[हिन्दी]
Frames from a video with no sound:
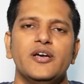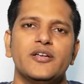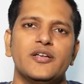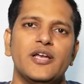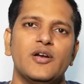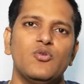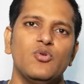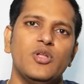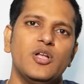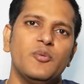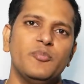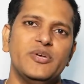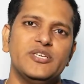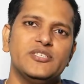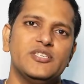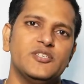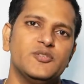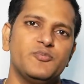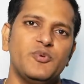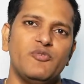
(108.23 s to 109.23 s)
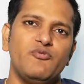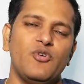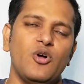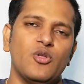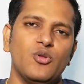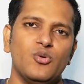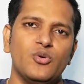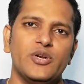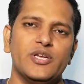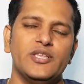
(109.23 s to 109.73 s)
रेगुलर बेसिस पे
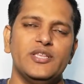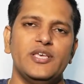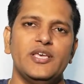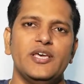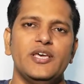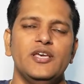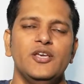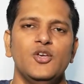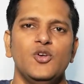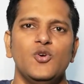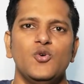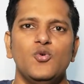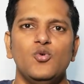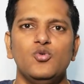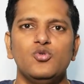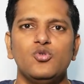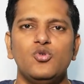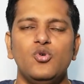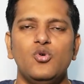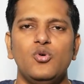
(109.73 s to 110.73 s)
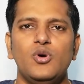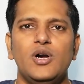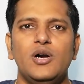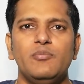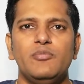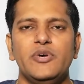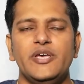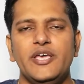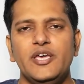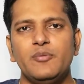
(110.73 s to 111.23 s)
फॉलो करनी है उनको
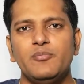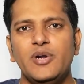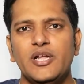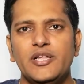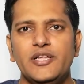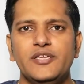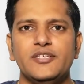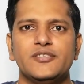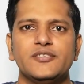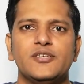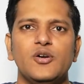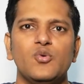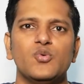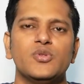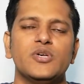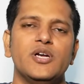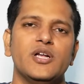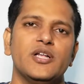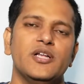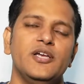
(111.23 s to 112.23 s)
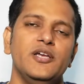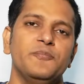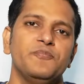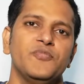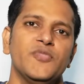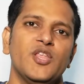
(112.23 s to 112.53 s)
हम एक बार लिस्ट डाउन कर लें